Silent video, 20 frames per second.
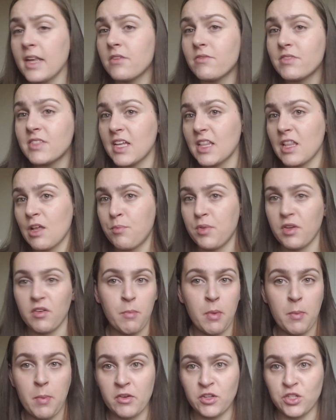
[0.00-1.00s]
не взяла
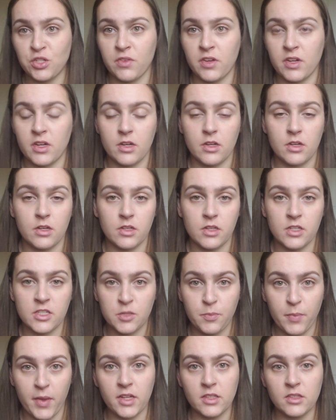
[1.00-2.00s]
первого попавшего
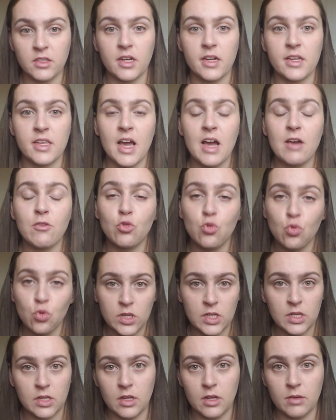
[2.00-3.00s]
инспектора, я
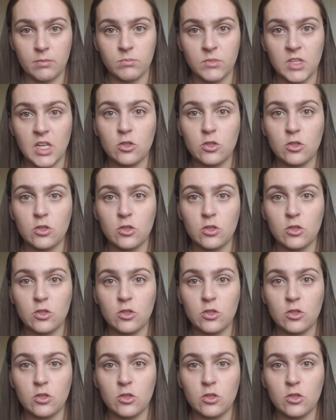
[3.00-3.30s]
гуглила.